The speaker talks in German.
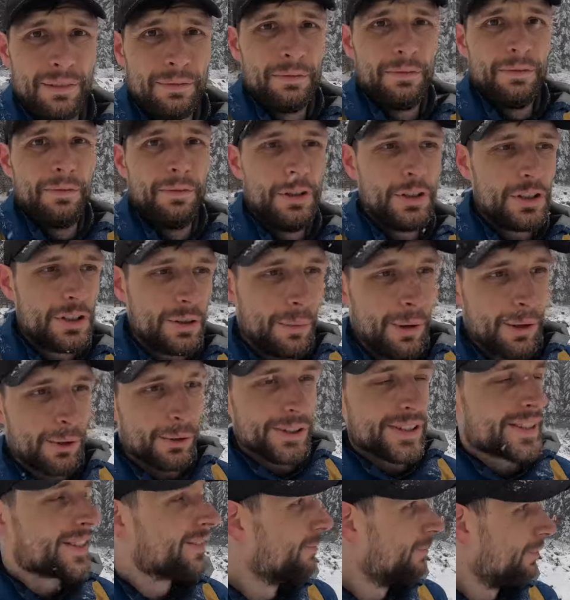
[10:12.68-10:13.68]
will ich noch mal
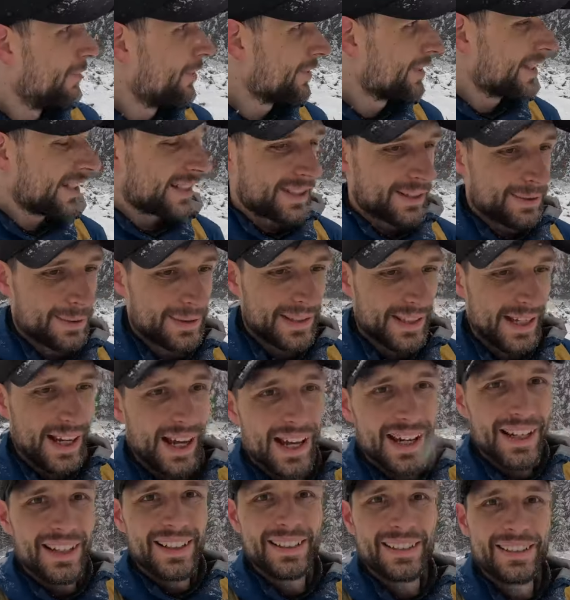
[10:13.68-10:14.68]
kurz ein Wort dazu
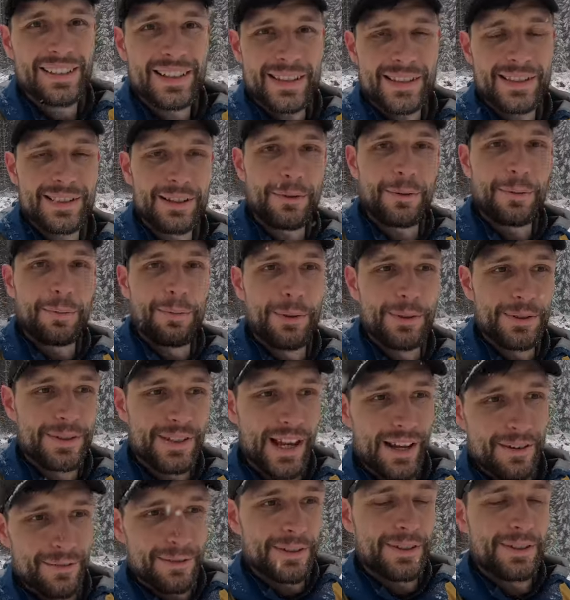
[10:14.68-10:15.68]
sagen. Das ist auch bloß
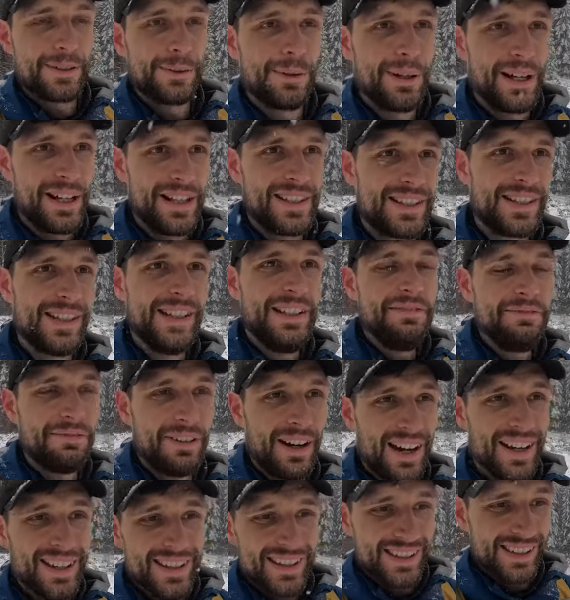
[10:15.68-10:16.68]
einfach so als
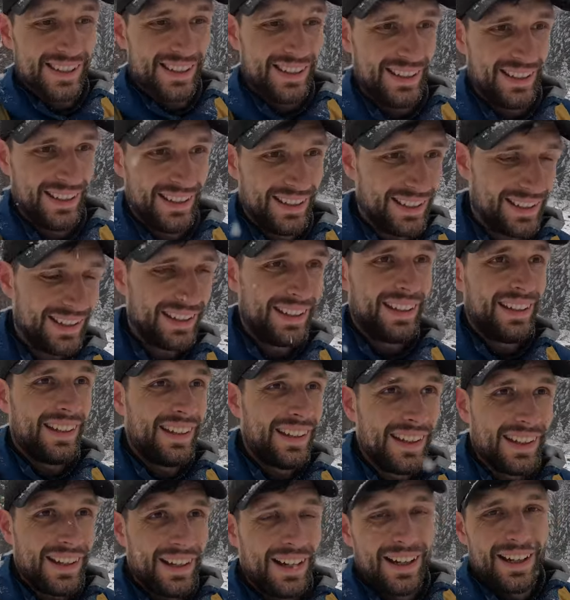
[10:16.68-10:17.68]
Hinweis.
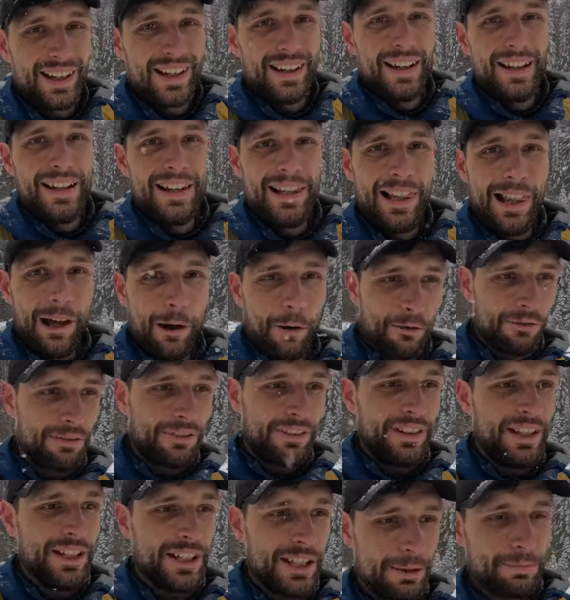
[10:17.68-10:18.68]
Äh, lauft
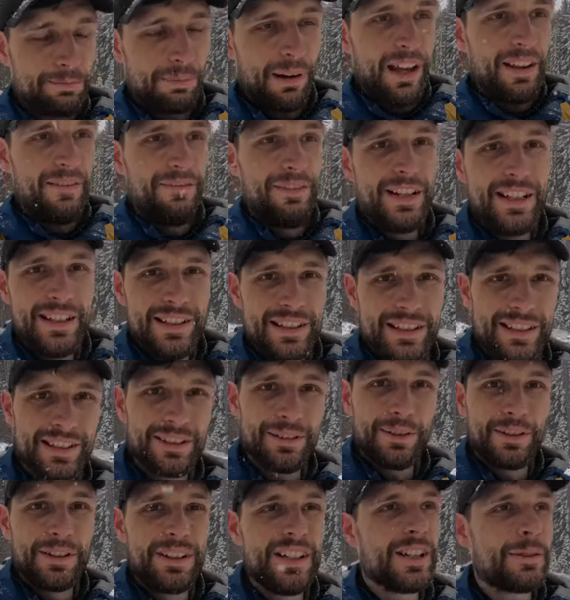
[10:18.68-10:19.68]
nicht bei Wind
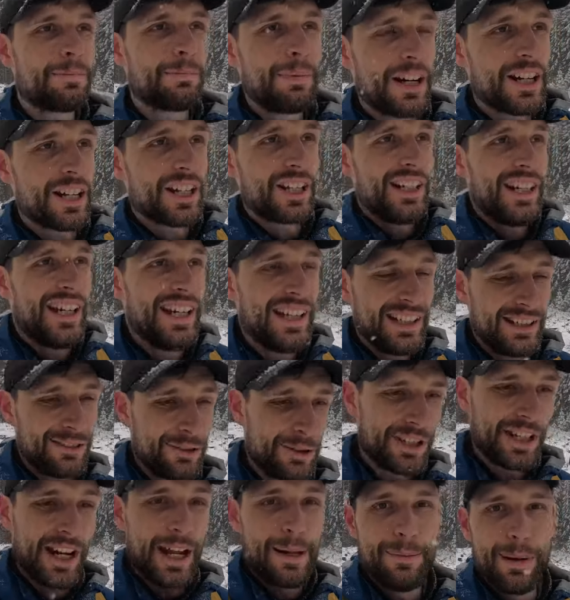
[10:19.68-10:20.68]
und nicht bei Schnee
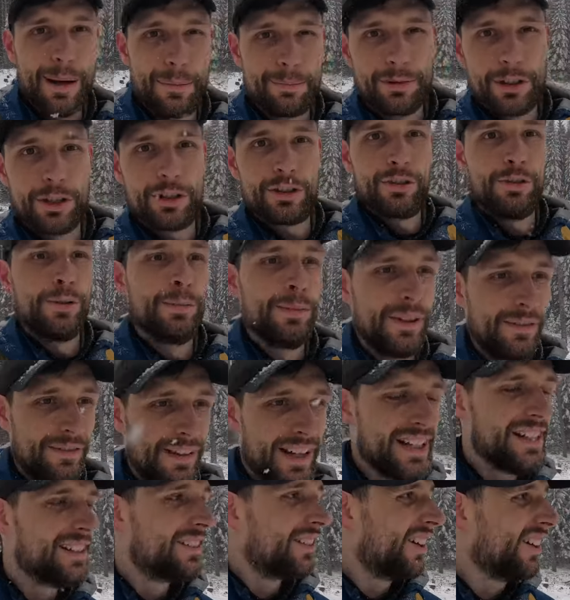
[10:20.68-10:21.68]
durch halb abgestorbene
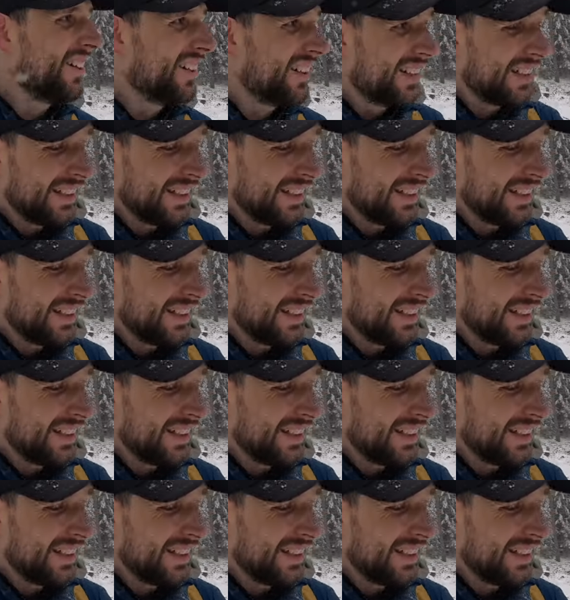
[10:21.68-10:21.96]
Wälder.